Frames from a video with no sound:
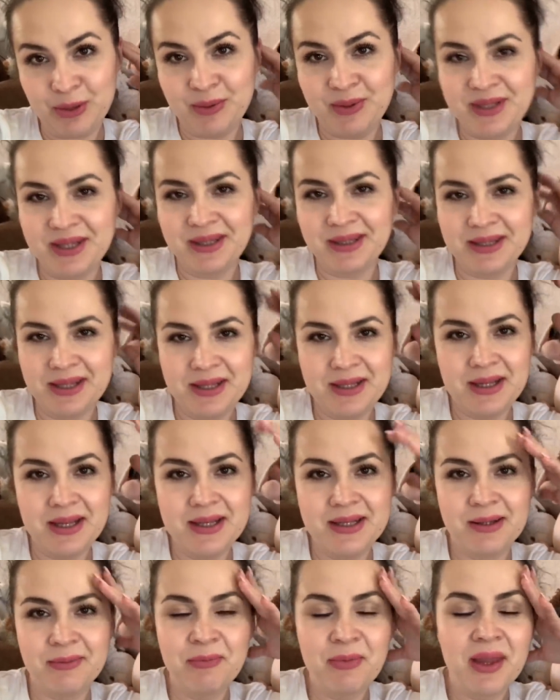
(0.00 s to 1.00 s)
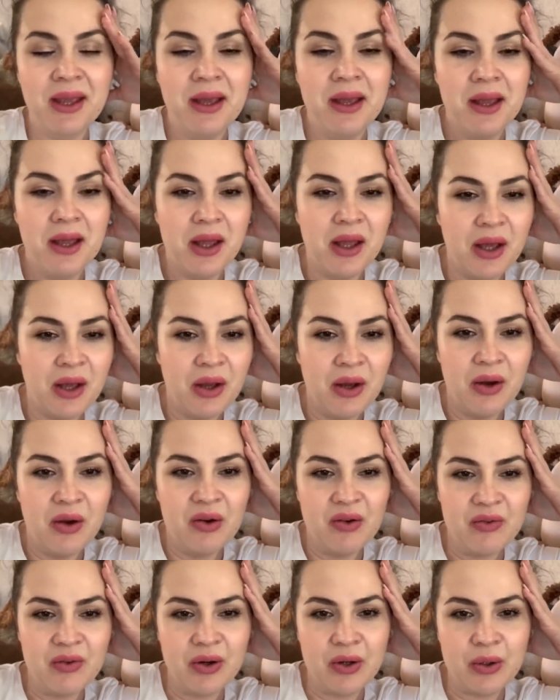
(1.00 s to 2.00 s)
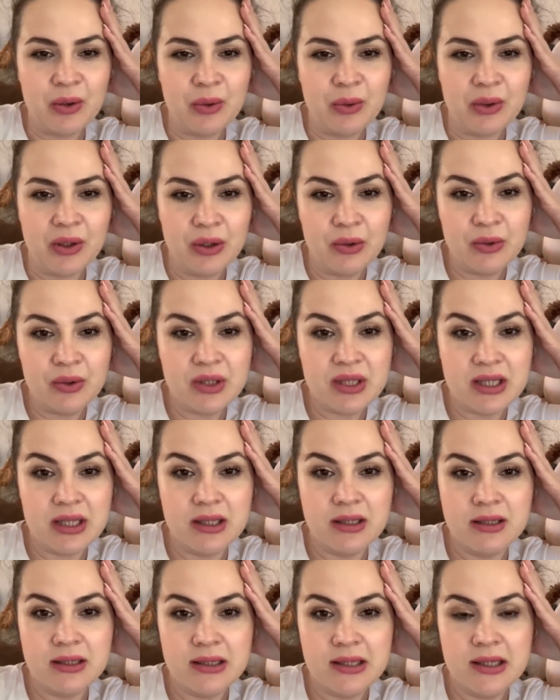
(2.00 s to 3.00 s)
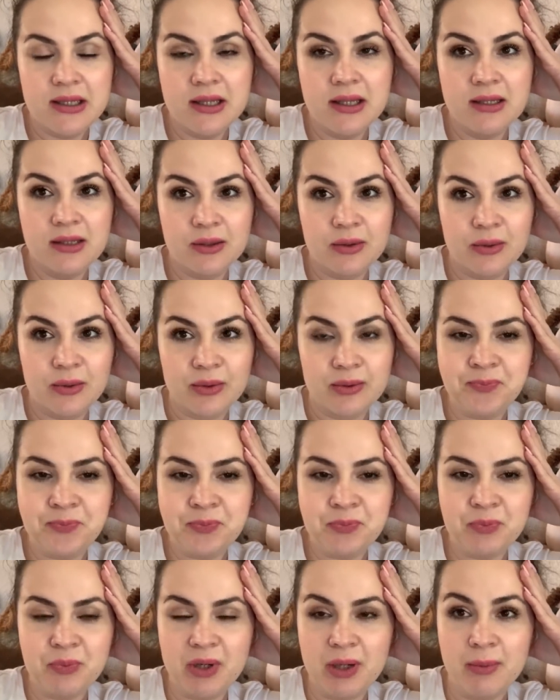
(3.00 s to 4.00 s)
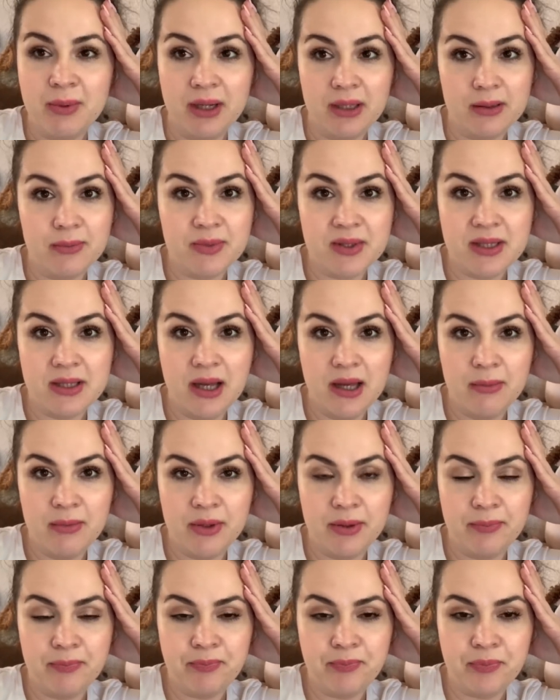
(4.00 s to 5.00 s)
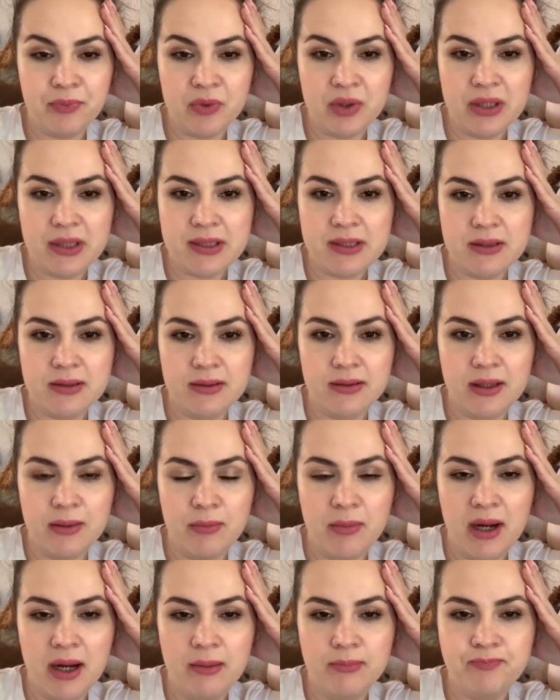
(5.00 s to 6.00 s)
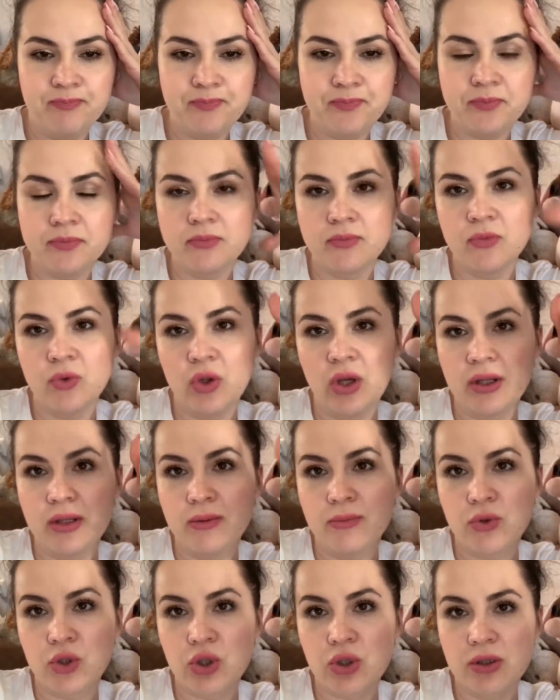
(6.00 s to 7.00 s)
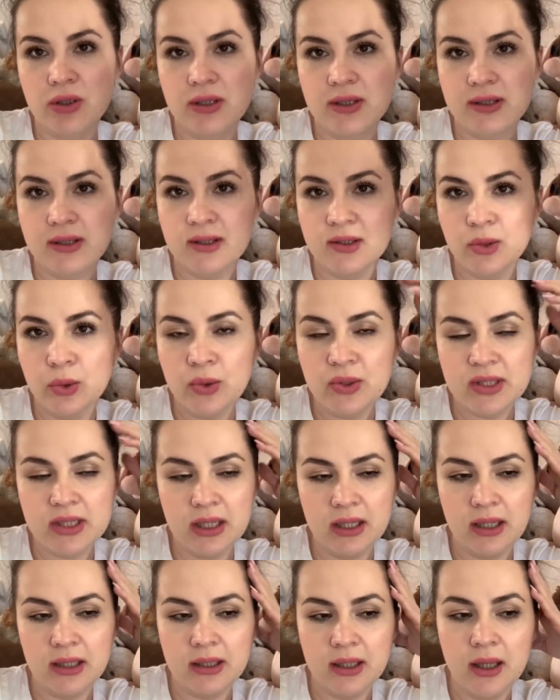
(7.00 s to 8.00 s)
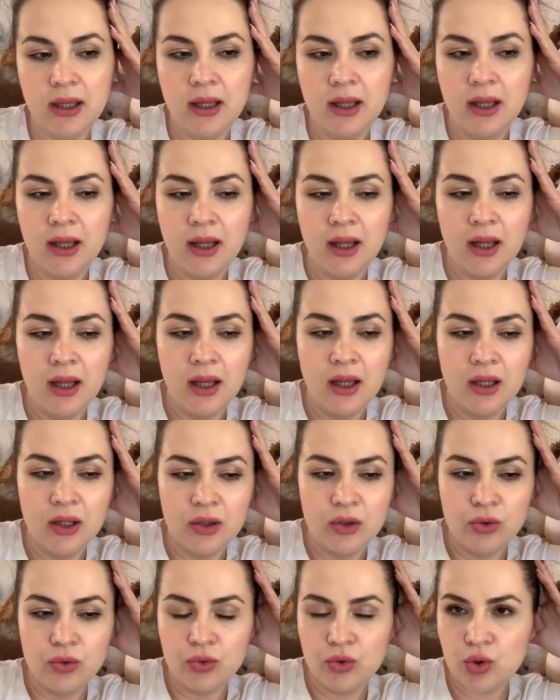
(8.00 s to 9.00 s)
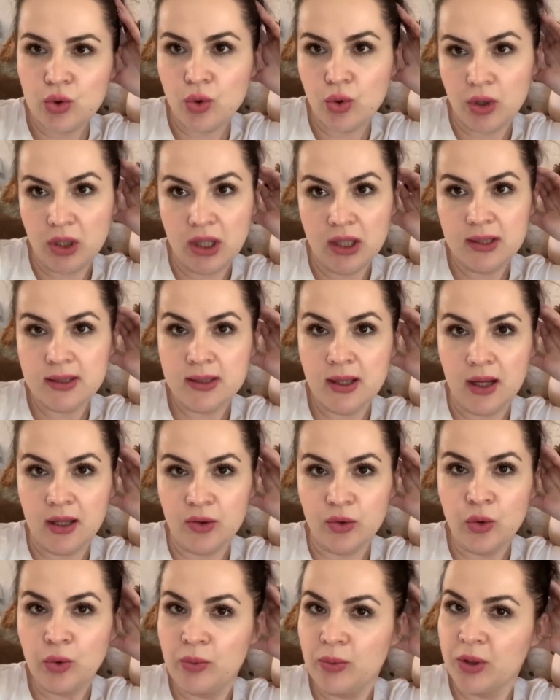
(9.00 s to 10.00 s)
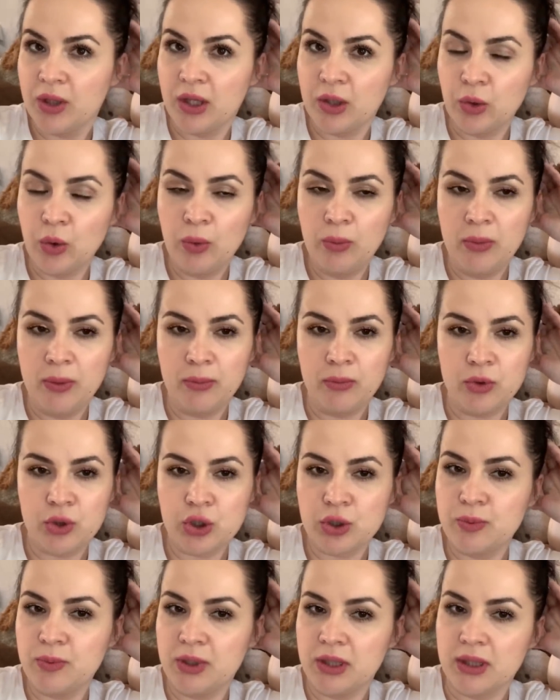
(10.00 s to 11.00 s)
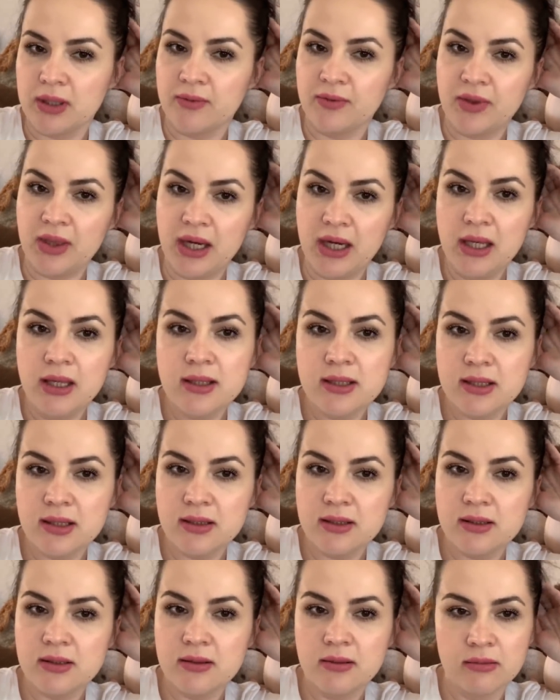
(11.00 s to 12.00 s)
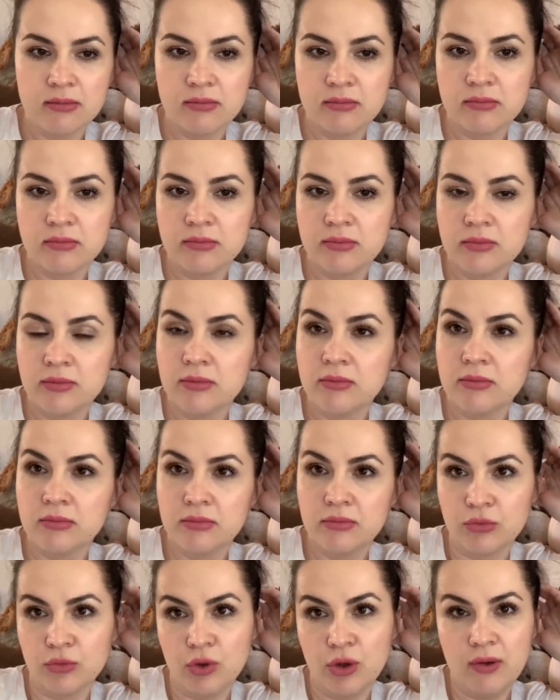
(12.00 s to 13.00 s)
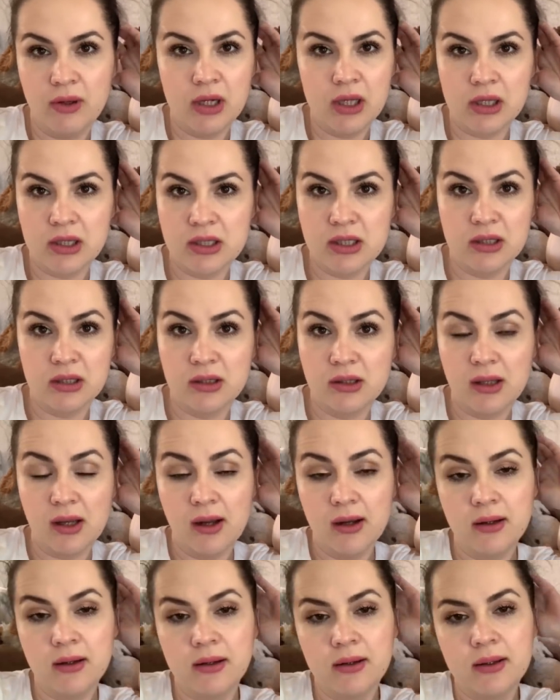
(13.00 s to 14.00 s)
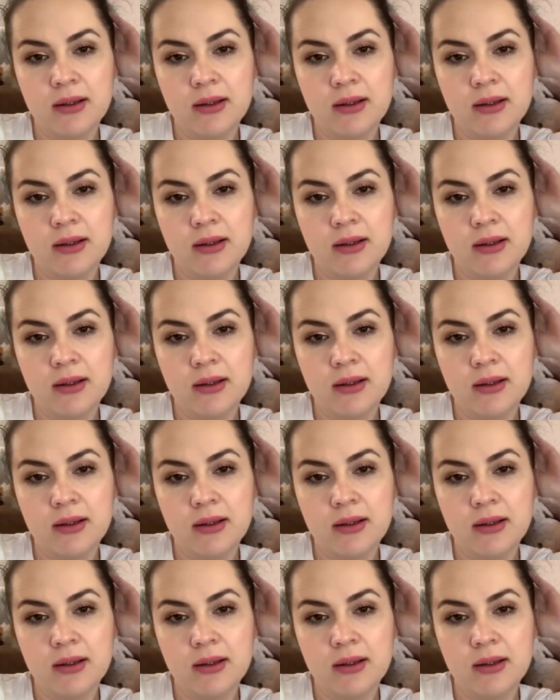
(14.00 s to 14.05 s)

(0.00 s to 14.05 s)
все соседи вокруг. И у нас одни соседи тут, прямо рядом с нами. У нас дома ну, так немножко наискосок стоят. Ну, сколько, я не знаю, от дома до дома, может, метров 30. Наверное, где-то так.